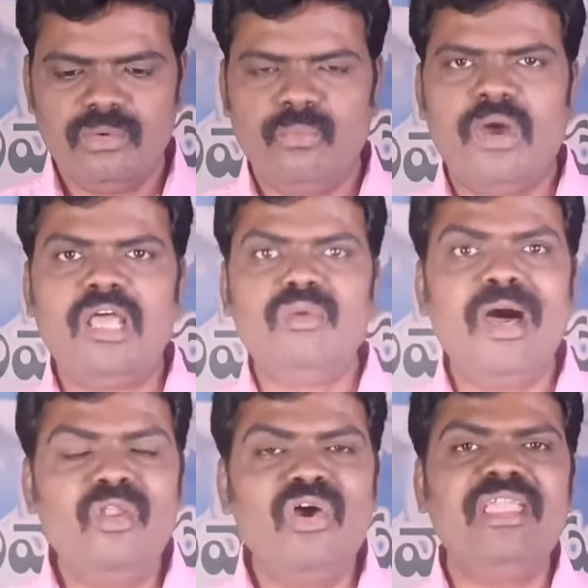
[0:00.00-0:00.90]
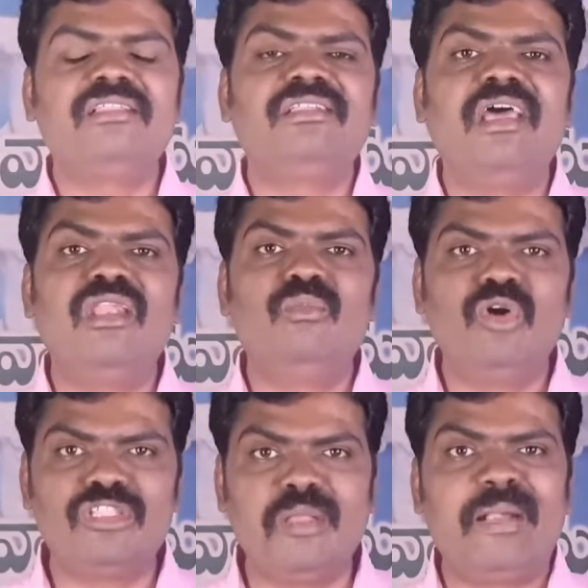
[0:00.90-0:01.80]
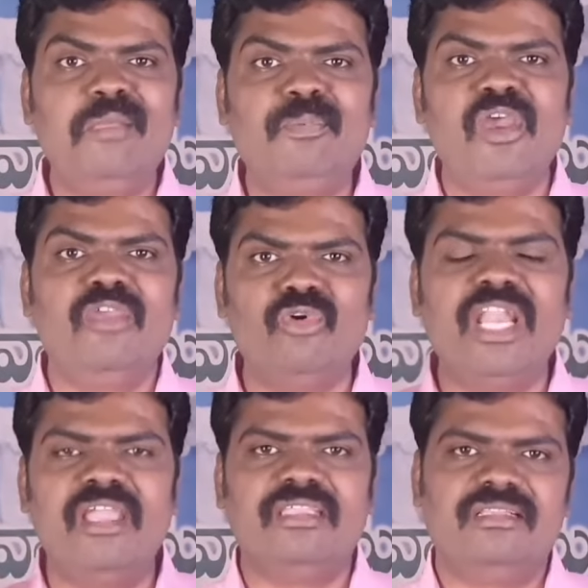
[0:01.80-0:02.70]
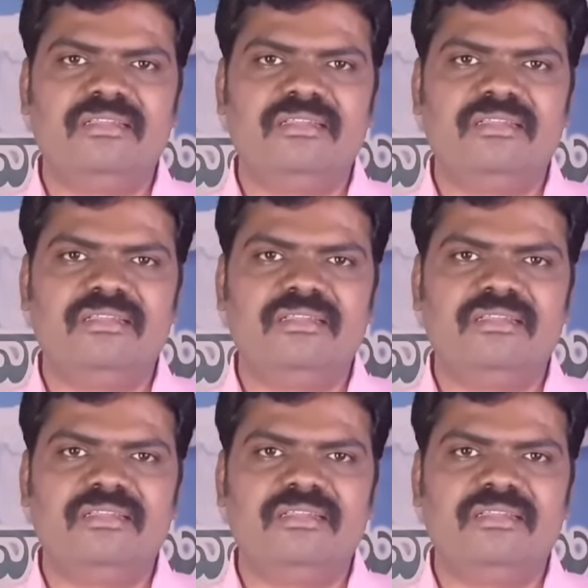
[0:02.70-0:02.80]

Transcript: వారు మనోనేత్రాలు మూతపడిపోయి ఉన్నాయి